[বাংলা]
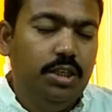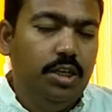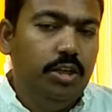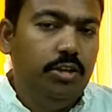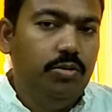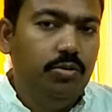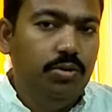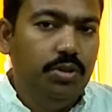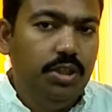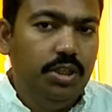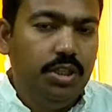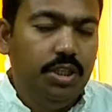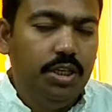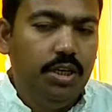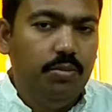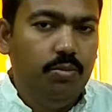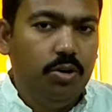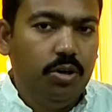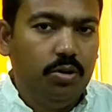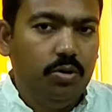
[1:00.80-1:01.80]
যেহেতু
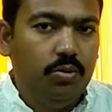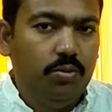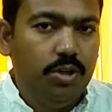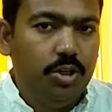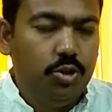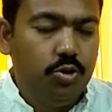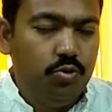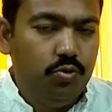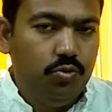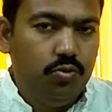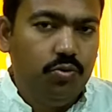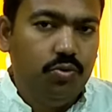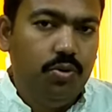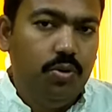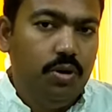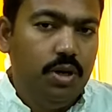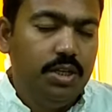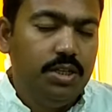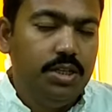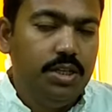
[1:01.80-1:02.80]
দ্বিতীয় বর্তমানে শুক্র
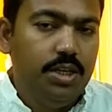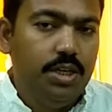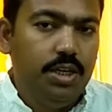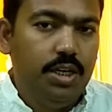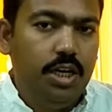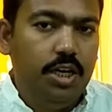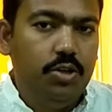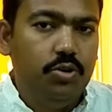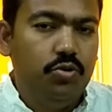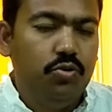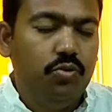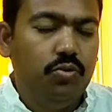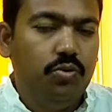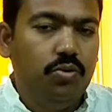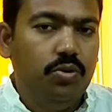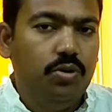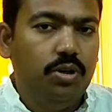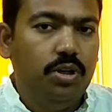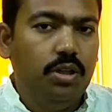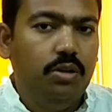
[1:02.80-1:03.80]
আছে এই
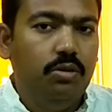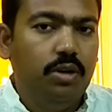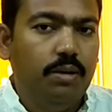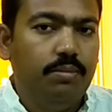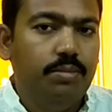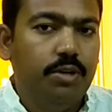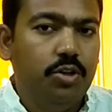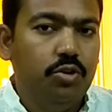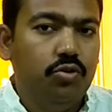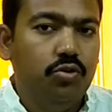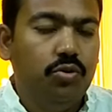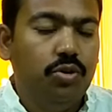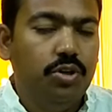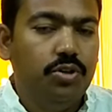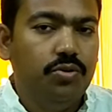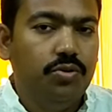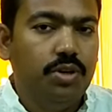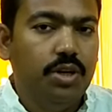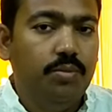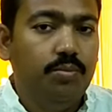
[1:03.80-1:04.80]
শুক্র কিন্তু আপনার
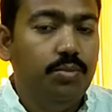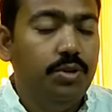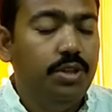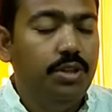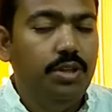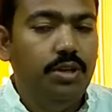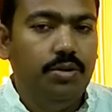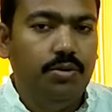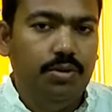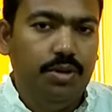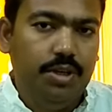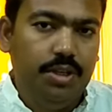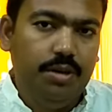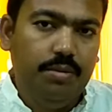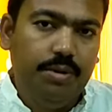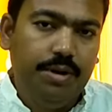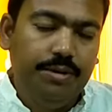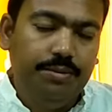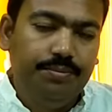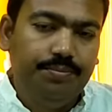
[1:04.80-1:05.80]
যোগাযোগটা বৃদ্ধি করিয়ে
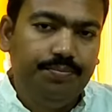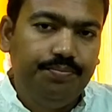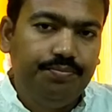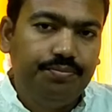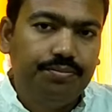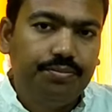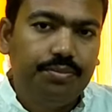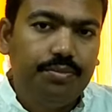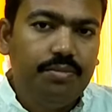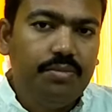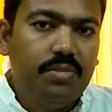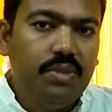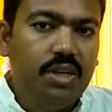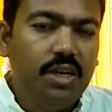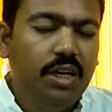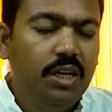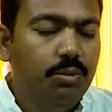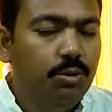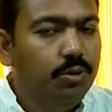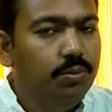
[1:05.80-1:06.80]
দেবে
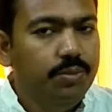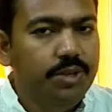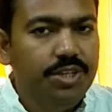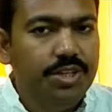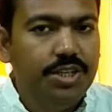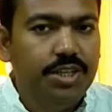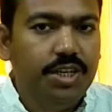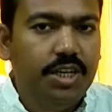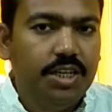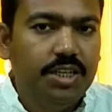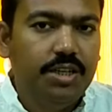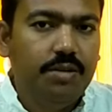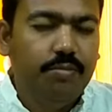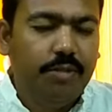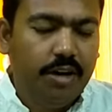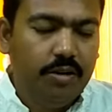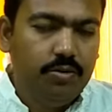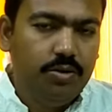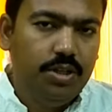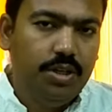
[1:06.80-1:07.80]
এবং বৃশ্চিক রাশির
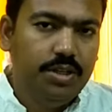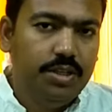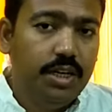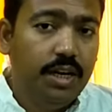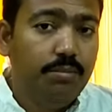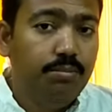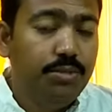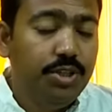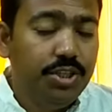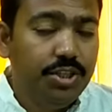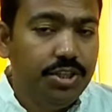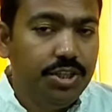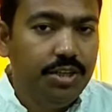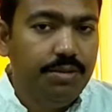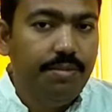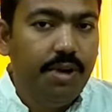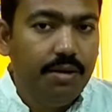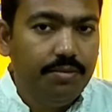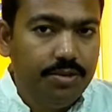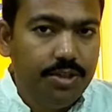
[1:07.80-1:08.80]
মানুষদের যারা
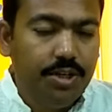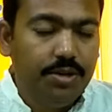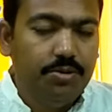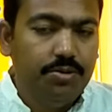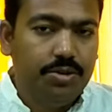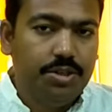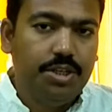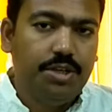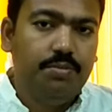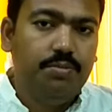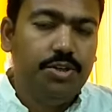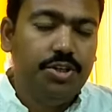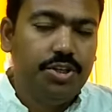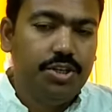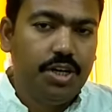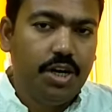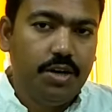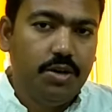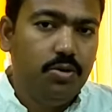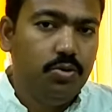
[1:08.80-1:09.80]
মিষ্টির ব্যবসা করছেন
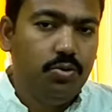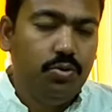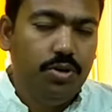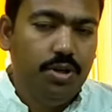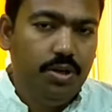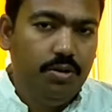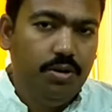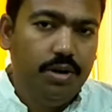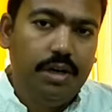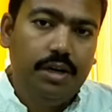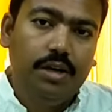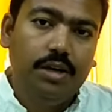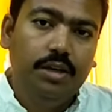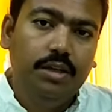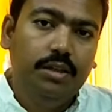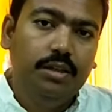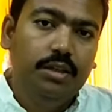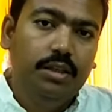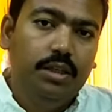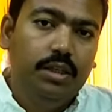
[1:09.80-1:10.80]
মিষ্টান্ন তৈরি করেন
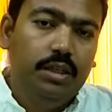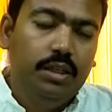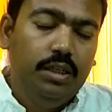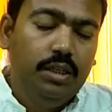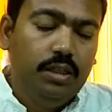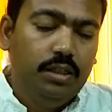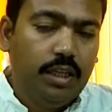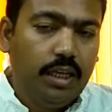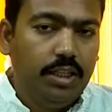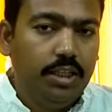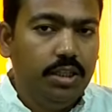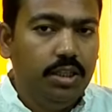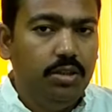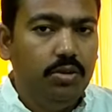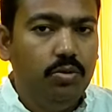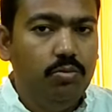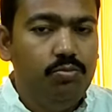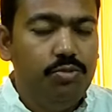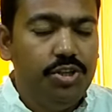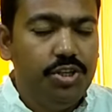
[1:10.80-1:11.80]
তাদের
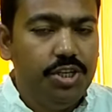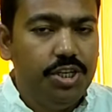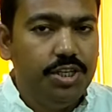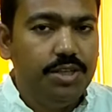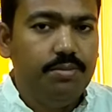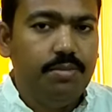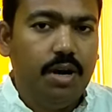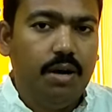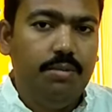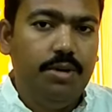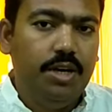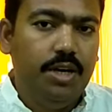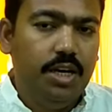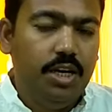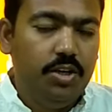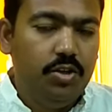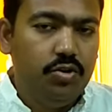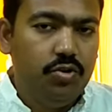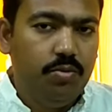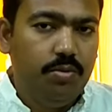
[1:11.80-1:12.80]
কিন্তু বিশেষভাবে
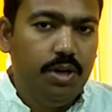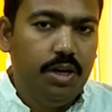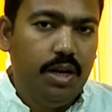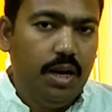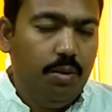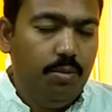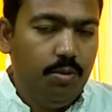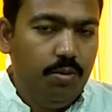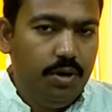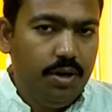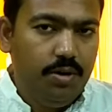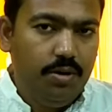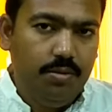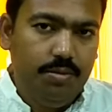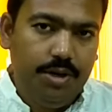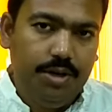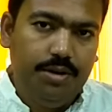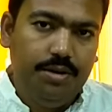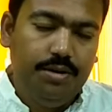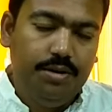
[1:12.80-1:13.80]
এই সময় লাভবান
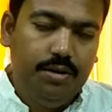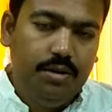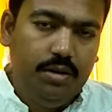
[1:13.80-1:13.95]
হবেন